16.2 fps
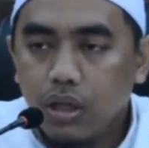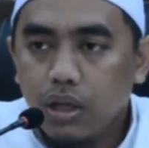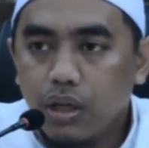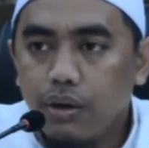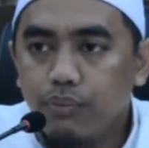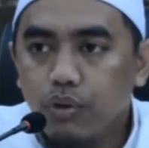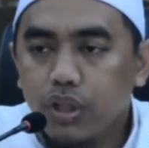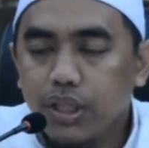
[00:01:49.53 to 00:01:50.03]

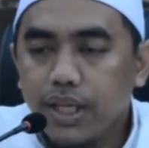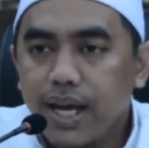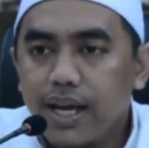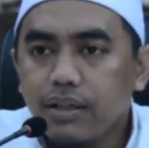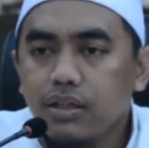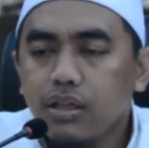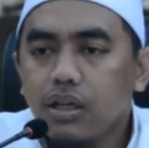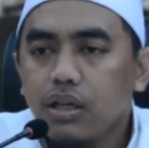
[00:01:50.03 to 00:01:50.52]

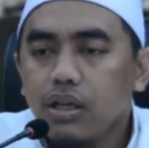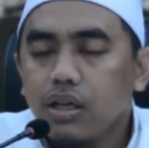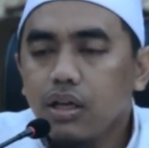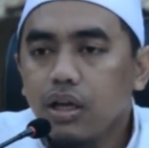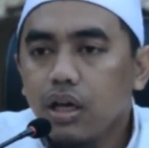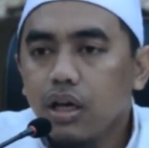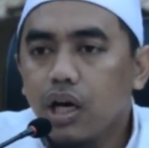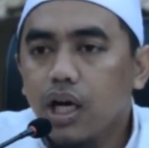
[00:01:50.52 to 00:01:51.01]
Kemudian
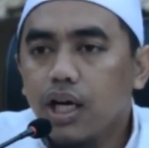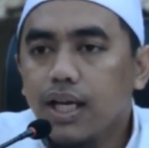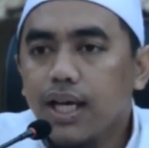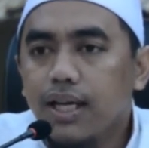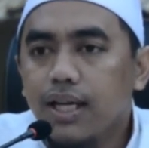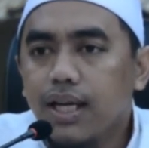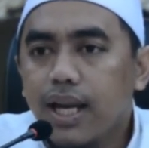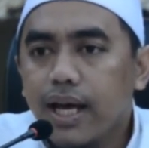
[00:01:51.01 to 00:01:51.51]
kalau
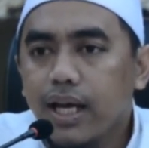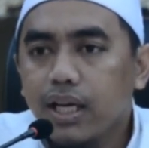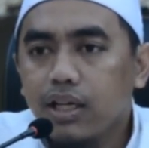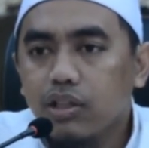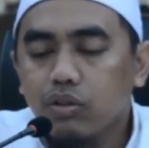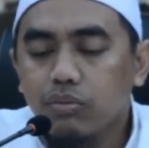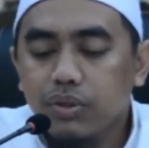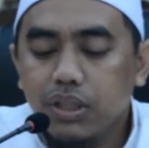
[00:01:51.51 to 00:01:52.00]

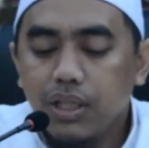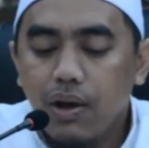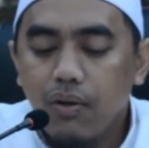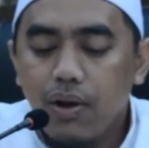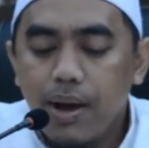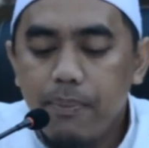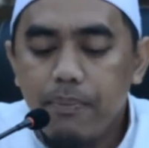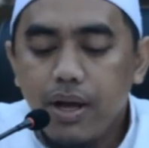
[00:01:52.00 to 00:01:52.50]
lelaki itu
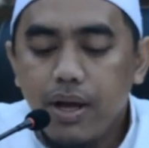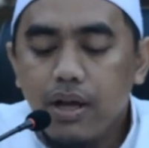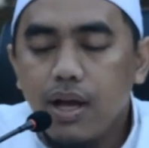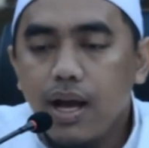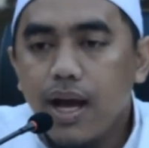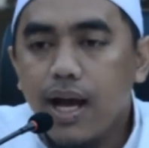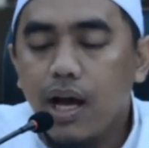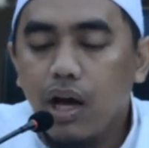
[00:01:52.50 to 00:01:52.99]
menjawab
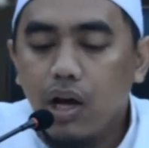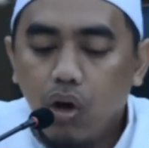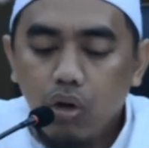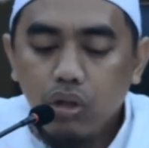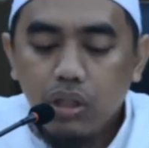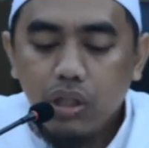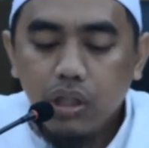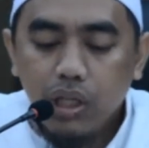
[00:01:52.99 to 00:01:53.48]

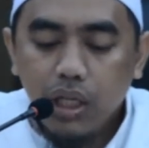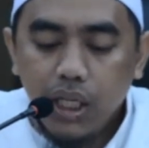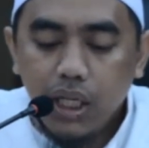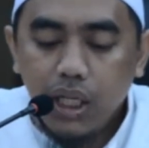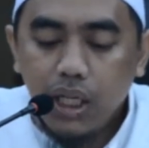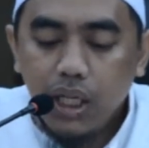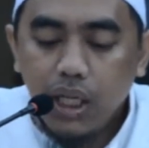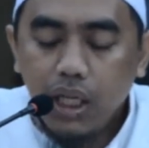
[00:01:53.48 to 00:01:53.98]

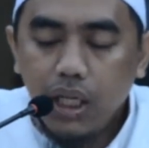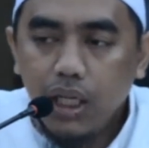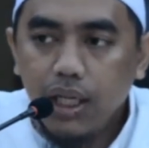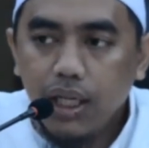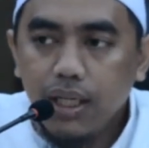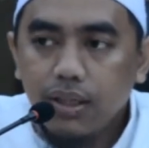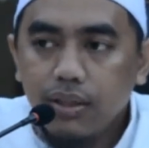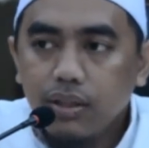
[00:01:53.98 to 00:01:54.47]

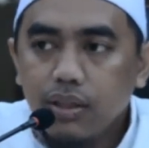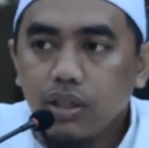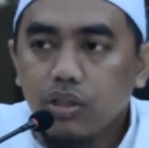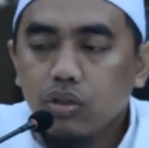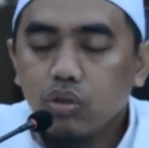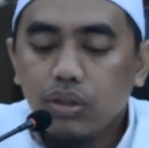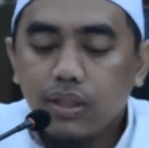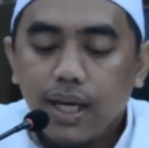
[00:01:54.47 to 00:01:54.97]
akhulli
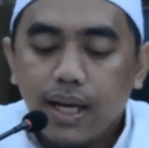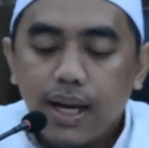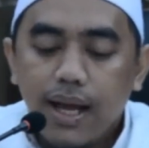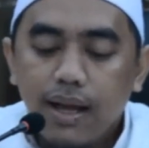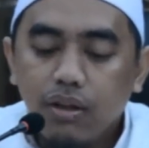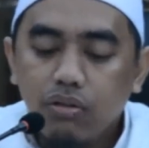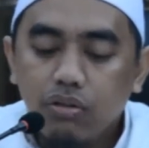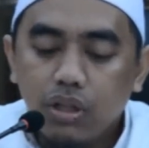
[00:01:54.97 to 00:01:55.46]

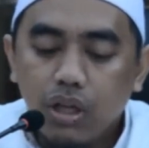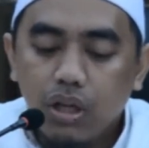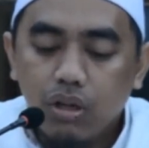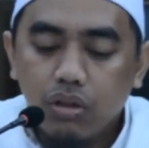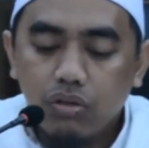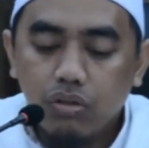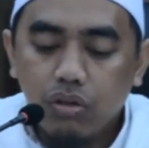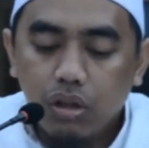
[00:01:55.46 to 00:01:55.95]
saudaraku ya
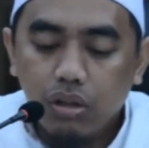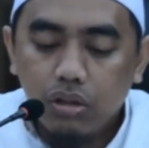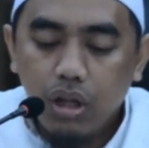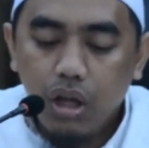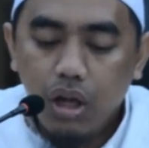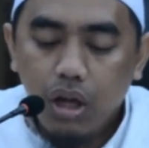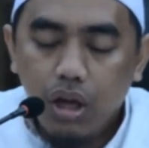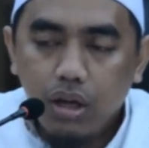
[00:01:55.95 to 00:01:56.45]

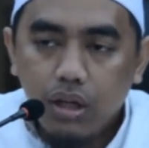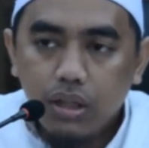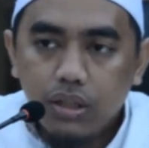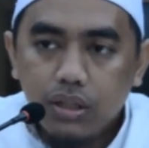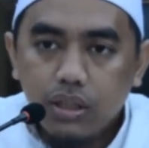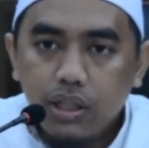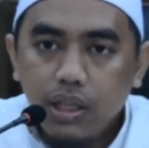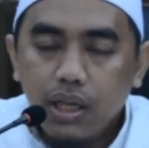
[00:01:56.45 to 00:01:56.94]
Rasulullah.
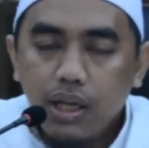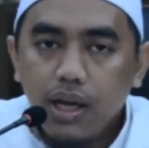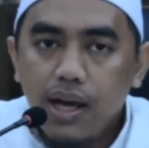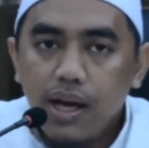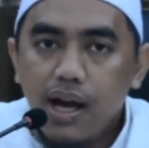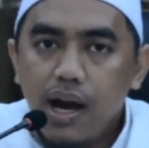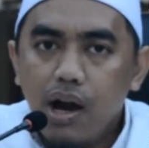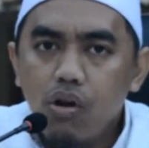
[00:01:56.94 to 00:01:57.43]

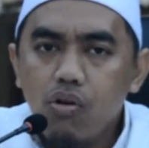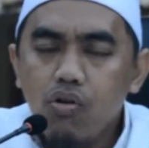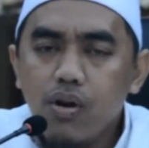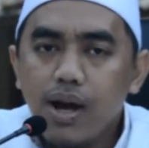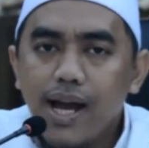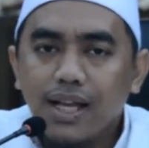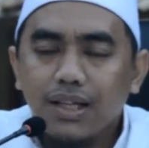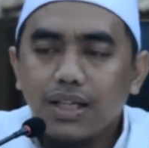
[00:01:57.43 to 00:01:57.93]

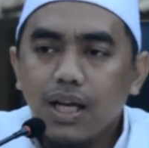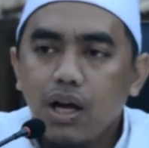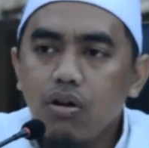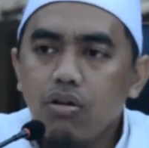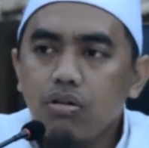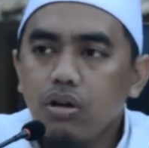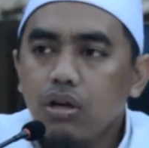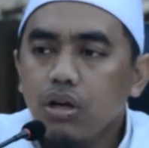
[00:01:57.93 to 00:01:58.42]
Au
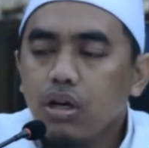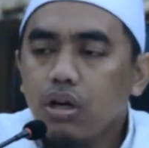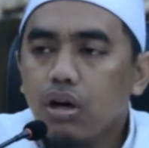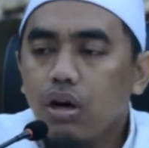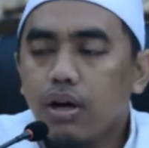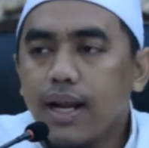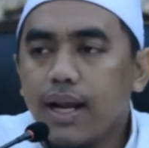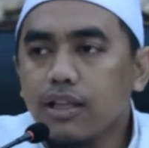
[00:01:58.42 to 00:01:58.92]
atau
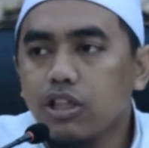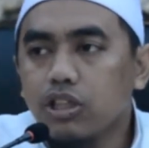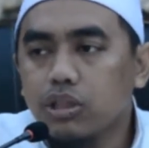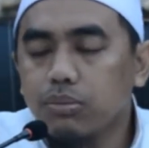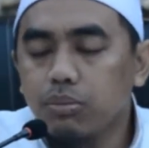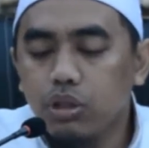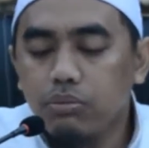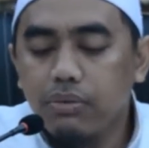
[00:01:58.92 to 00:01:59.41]
orang
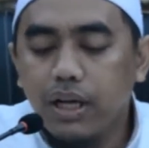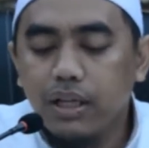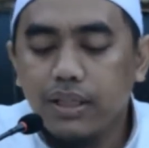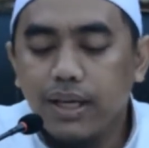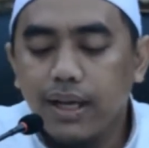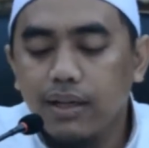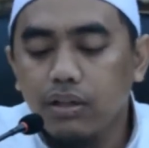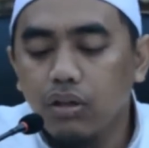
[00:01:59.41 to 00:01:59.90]
tersebut
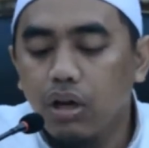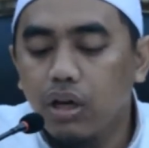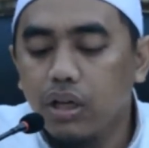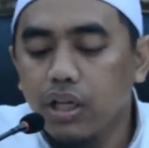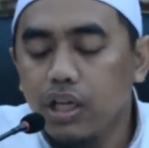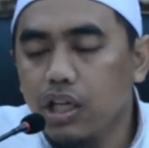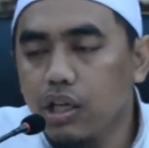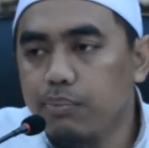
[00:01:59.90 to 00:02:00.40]
mengatakan
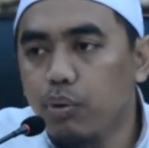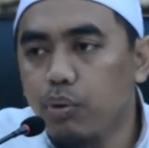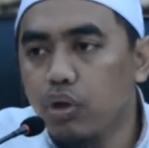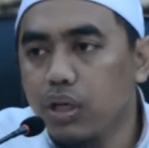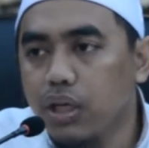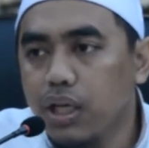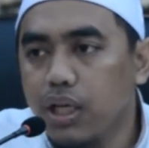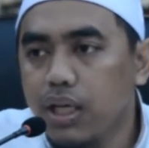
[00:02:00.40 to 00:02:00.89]

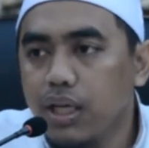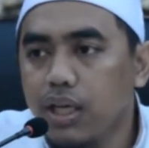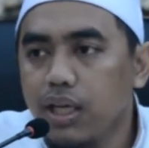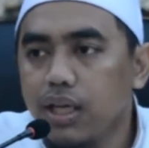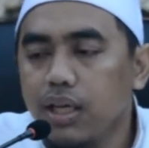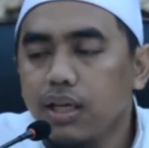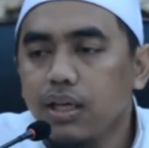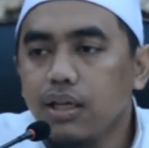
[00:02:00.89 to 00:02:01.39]
qaribun
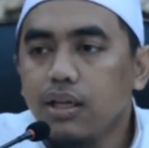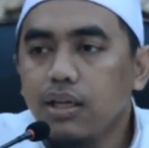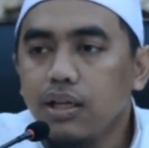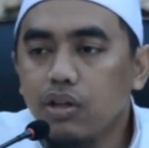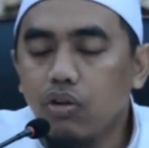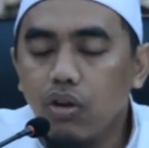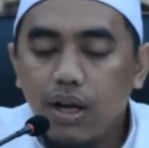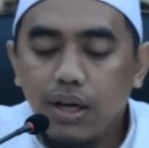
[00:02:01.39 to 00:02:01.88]
li
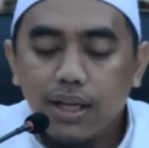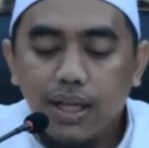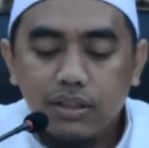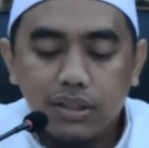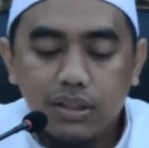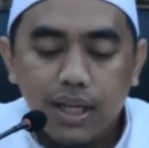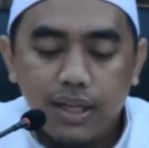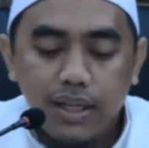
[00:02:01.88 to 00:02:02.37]
keluarga
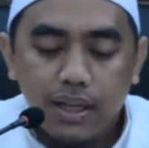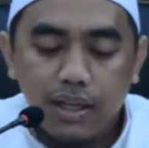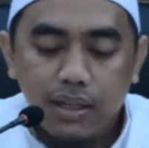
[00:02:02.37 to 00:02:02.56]
saya